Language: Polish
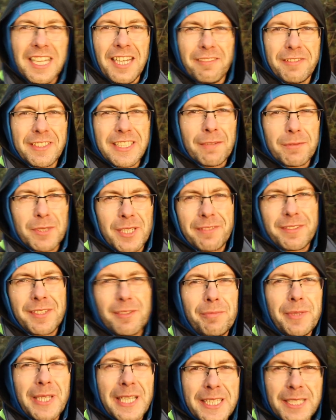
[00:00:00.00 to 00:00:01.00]
Witam Cię w
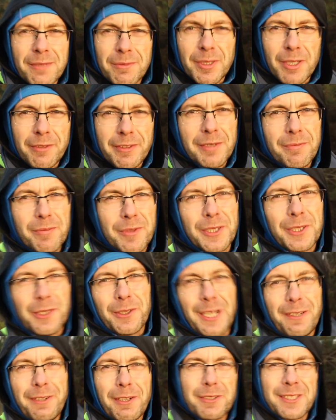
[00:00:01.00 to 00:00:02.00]
tym pięknym nowym
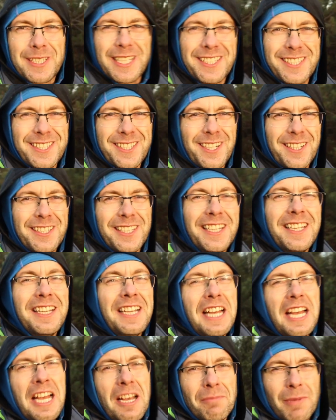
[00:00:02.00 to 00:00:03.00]
dniu, Rafał z tej strony.
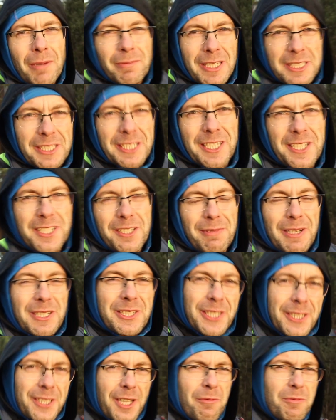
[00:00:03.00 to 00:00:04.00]
Mam nadzieję, że masz
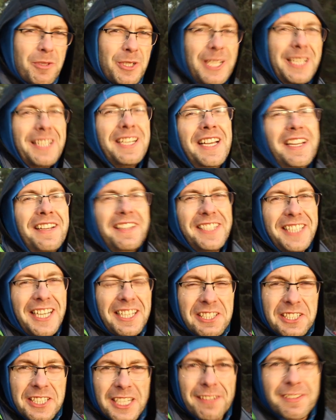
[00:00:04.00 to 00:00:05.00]
się dobrze.
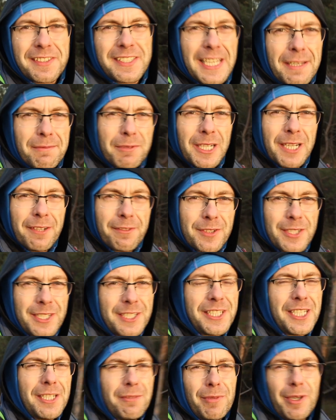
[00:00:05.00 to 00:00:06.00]
Ja dzisiaj wstałem trochę
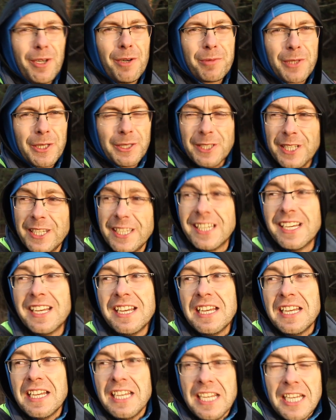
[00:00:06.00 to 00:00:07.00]
wcześniej, bo o 5
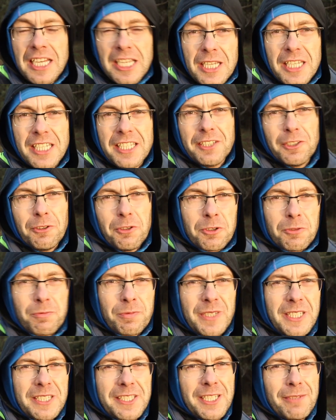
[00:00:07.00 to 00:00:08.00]
i już
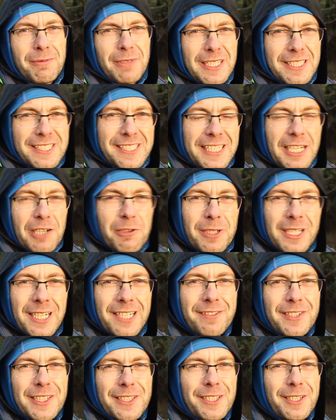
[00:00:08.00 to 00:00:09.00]
jestem na
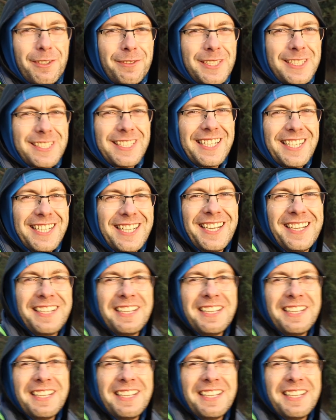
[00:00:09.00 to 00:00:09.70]
skałkach w Rzędkowicach.